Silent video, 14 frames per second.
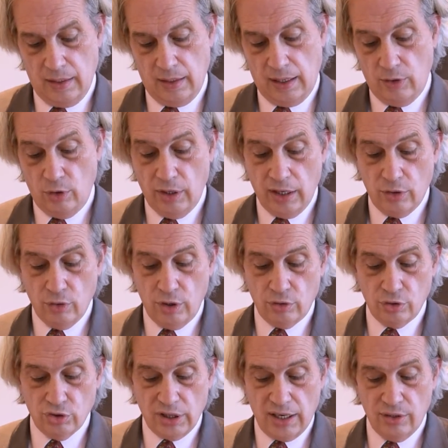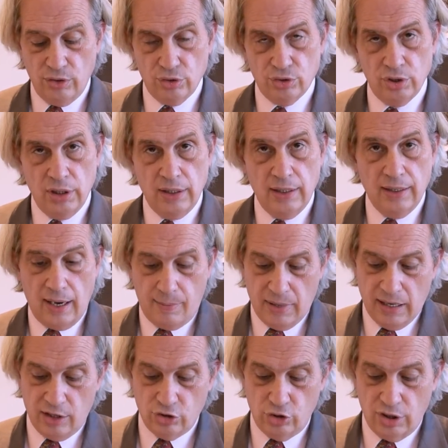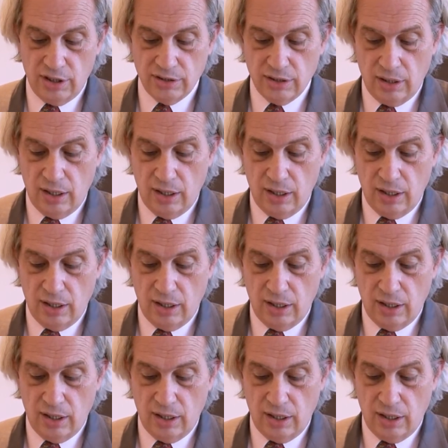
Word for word: A lo largo de estos años, ambas naciones